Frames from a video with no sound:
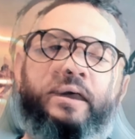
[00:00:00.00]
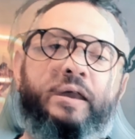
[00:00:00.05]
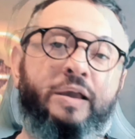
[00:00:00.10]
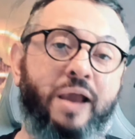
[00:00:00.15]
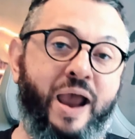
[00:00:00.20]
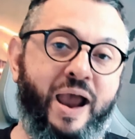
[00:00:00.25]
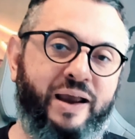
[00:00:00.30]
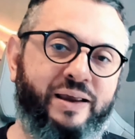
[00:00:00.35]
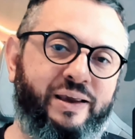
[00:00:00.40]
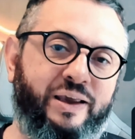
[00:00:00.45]
E
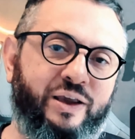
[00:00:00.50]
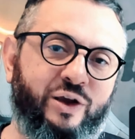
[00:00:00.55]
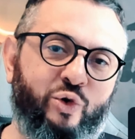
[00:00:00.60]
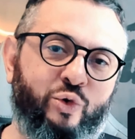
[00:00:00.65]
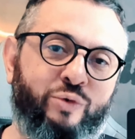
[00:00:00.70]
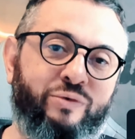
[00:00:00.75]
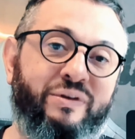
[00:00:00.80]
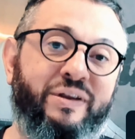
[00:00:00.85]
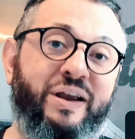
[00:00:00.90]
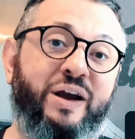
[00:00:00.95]
é aquilo,
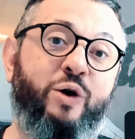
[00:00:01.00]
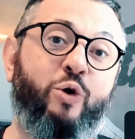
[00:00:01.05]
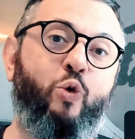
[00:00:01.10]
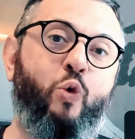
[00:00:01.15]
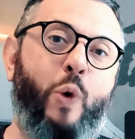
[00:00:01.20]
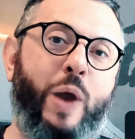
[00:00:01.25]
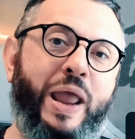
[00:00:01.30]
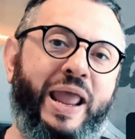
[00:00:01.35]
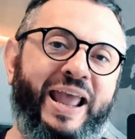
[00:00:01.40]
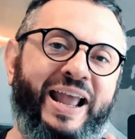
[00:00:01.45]

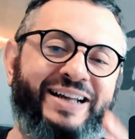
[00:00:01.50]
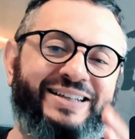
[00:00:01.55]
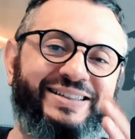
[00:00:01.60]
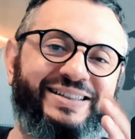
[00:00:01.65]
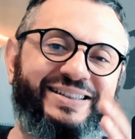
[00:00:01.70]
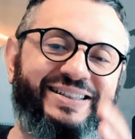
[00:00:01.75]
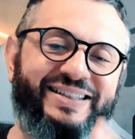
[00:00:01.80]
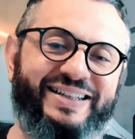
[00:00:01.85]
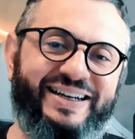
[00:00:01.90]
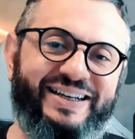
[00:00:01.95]
não é
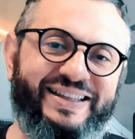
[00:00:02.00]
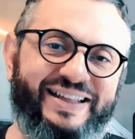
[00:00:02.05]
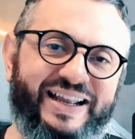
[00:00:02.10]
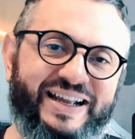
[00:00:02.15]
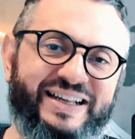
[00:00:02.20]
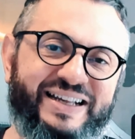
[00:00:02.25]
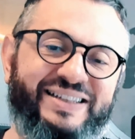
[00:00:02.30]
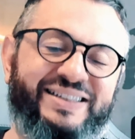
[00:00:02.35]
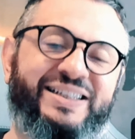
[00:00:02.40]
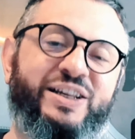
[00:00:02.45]

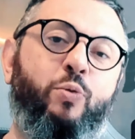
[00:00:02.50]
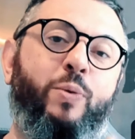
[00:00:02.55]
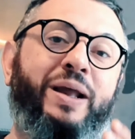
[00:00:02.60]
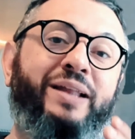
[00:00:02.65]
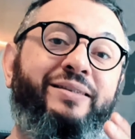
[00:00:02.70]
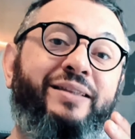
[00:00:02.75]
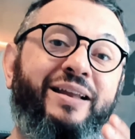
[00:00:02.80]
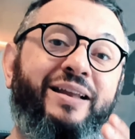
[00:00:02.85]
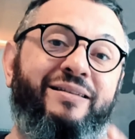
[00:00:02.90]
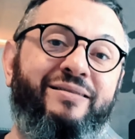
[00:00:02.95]
certeza, é uma
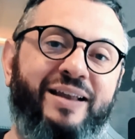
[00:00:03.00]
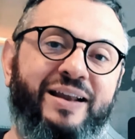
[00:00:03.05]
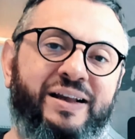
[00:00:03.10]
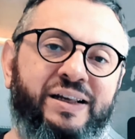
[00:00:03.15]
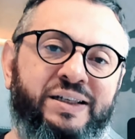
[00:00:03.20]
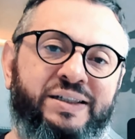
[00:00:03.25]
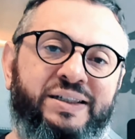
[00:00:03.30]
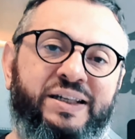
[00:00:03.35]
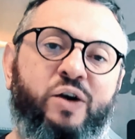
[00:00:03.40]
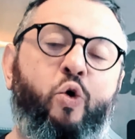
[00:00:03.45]

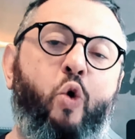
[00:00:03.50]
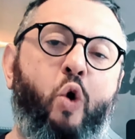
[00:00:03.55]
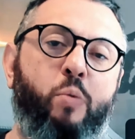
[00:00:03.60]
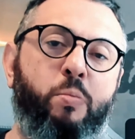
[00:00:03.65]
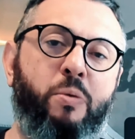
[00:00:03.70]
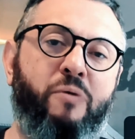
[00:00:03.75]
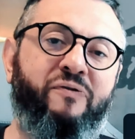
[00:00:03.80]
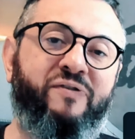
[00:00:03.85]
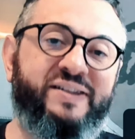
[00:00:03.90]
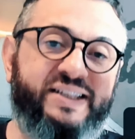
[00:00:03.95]
tendência.
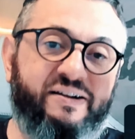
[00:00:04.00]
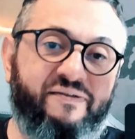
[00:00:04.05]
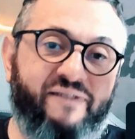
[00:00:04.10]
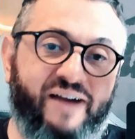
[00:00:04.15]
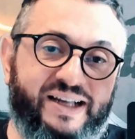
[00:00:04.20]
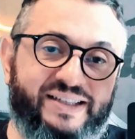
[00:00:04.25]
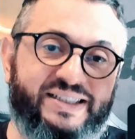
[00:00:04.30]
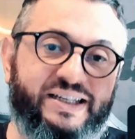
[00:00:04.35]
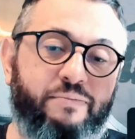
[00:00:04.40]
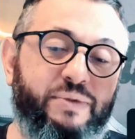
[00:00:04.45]
Como você vai
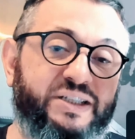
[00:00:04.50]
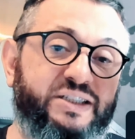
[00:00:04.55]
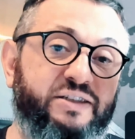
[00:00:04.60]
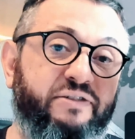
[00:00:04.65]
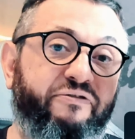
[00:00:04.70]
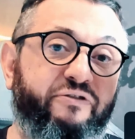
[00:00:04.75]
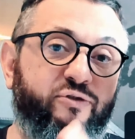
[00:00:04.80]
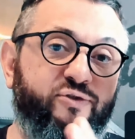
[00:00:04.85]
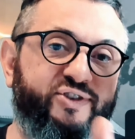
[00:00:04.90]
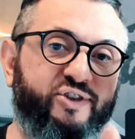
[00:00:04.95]
saber se
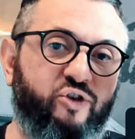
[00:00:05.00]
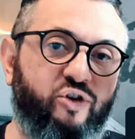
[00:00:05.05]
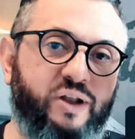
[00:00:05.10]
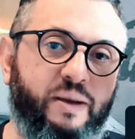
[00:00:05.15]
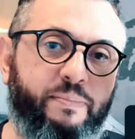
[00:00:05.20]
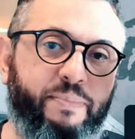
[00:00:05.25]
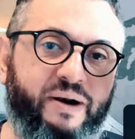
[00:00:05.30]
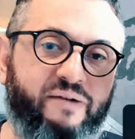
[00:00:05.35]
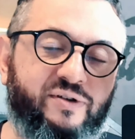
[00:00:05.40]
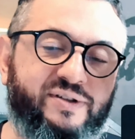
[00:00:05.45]
funciona
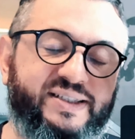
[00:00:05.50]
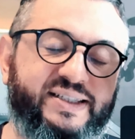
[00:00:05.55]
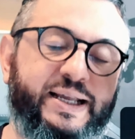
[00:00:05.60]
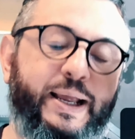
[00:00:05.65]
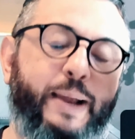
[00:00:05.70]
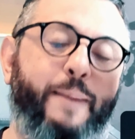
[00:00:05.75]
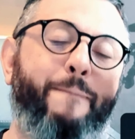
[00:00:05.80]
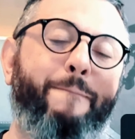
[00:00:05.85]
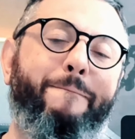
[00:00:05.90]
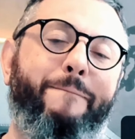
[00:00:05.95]
para você?